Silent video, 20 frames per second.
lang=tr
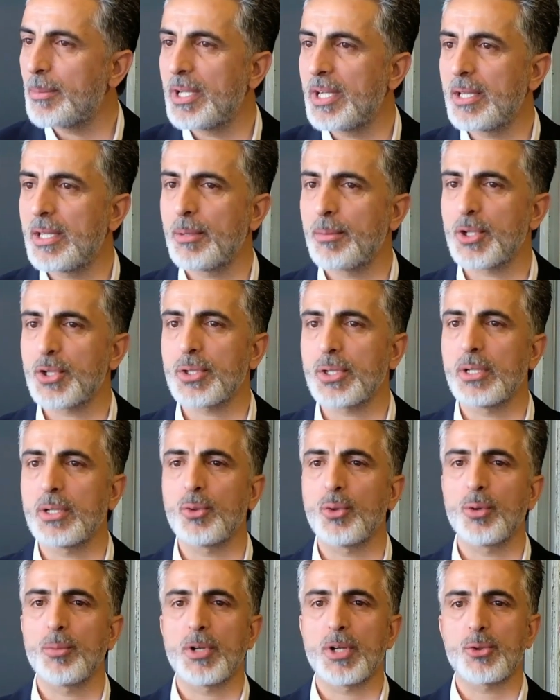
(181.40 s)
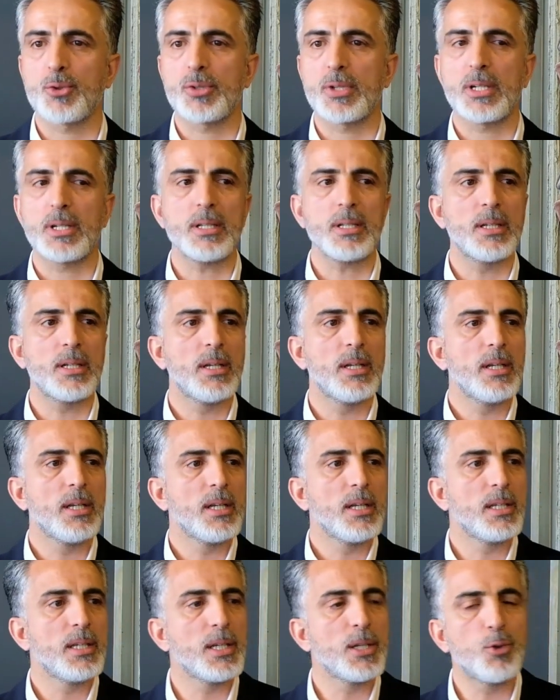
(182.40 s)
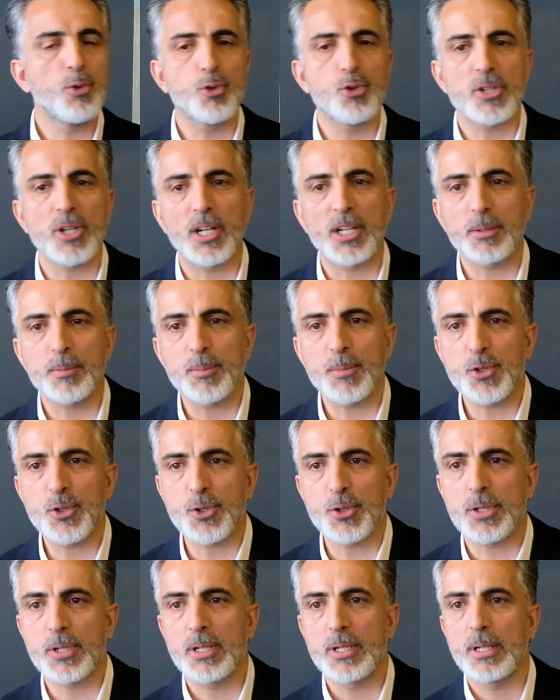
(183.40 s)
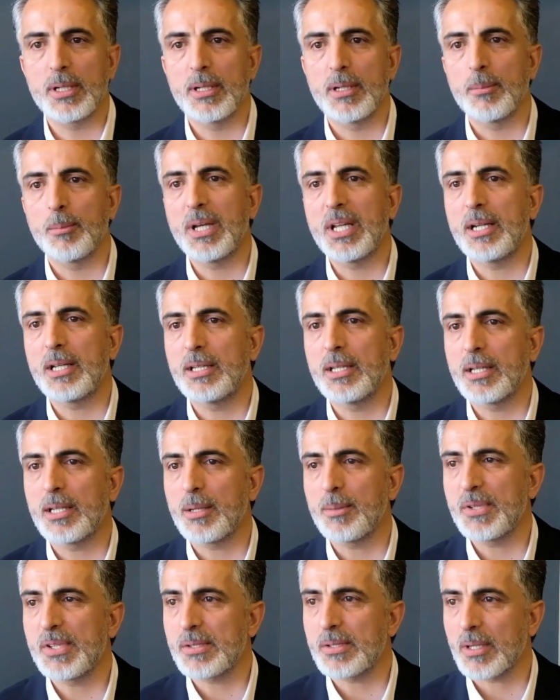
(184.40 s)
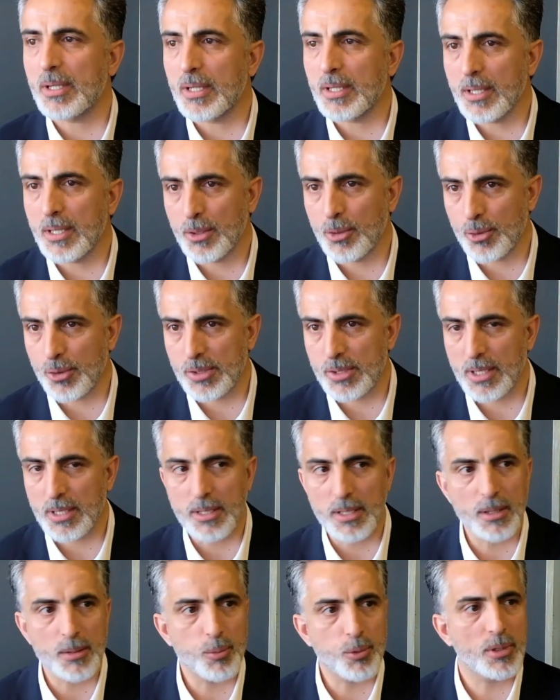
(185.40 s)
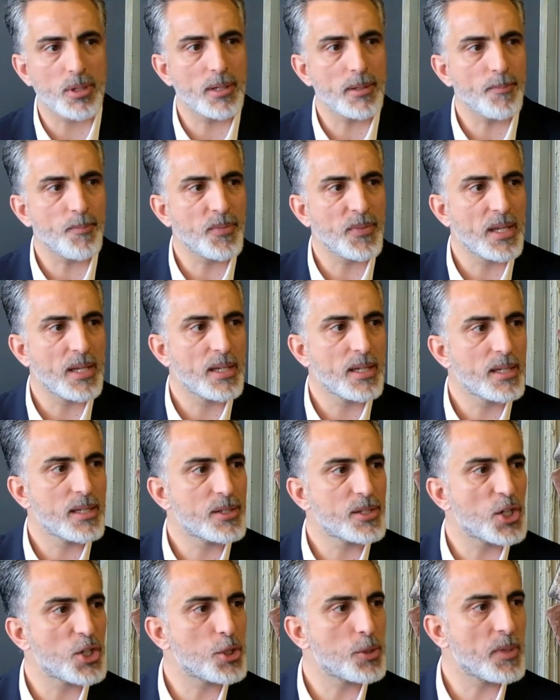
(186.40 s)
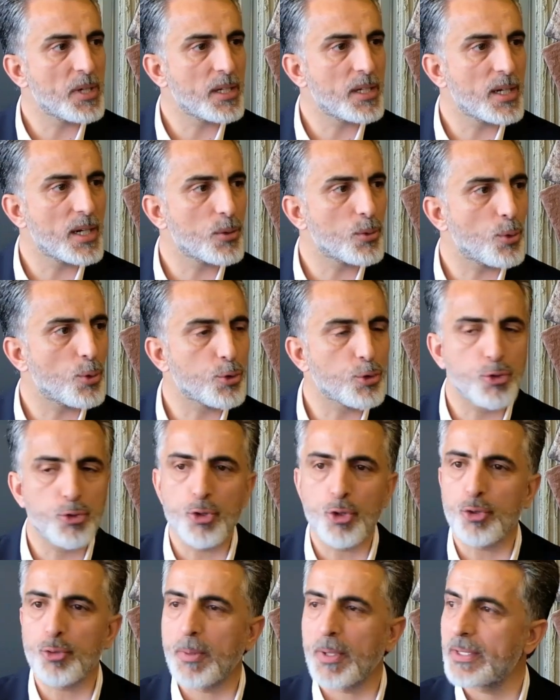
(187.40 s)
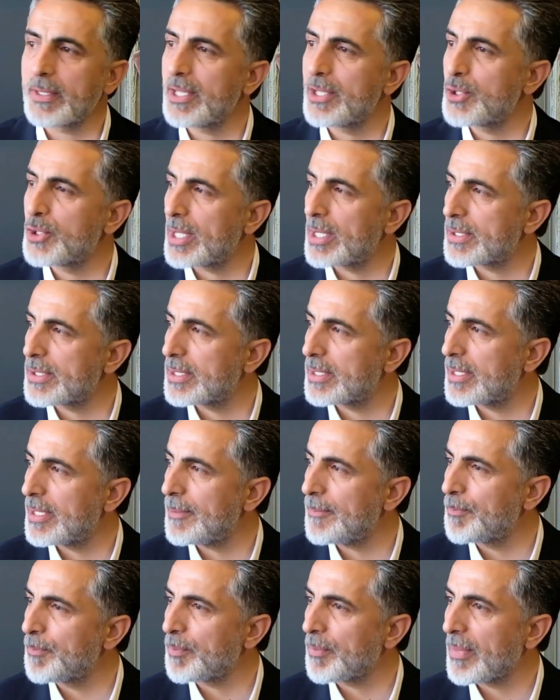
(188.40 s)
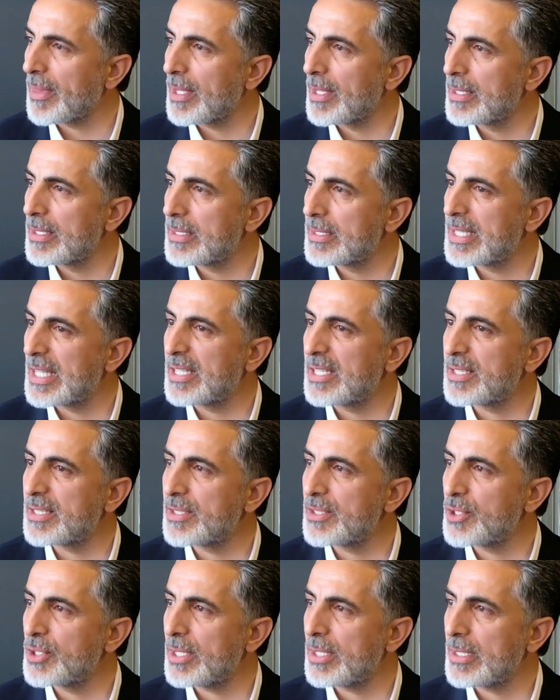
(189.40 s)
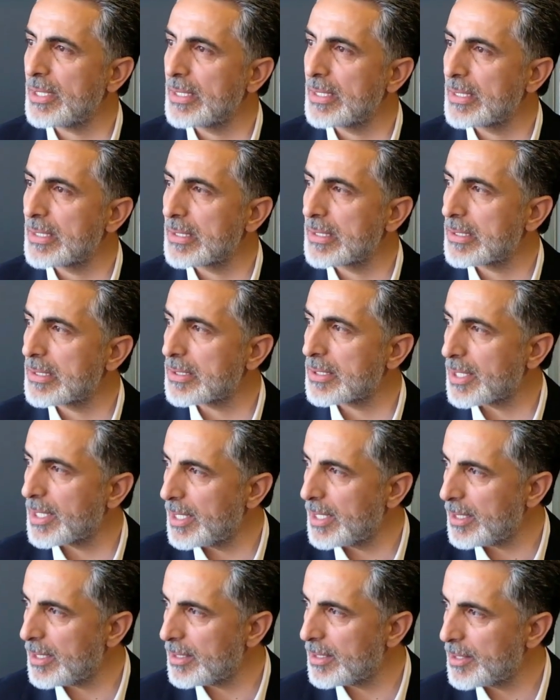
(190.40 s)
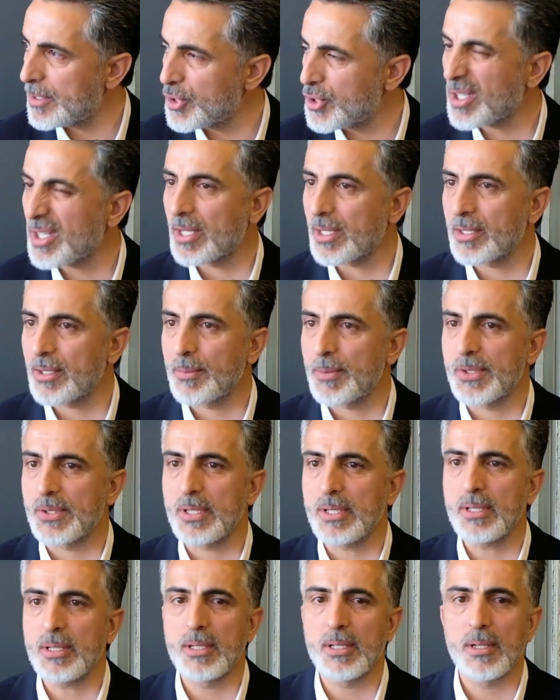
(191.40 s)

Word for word: belediye başkanlığı olmak üzere 760 belediyede biz aday gösterdik. Bu da seçime giren 34 parti içerisinde 8. sıraya çıkardı bizi.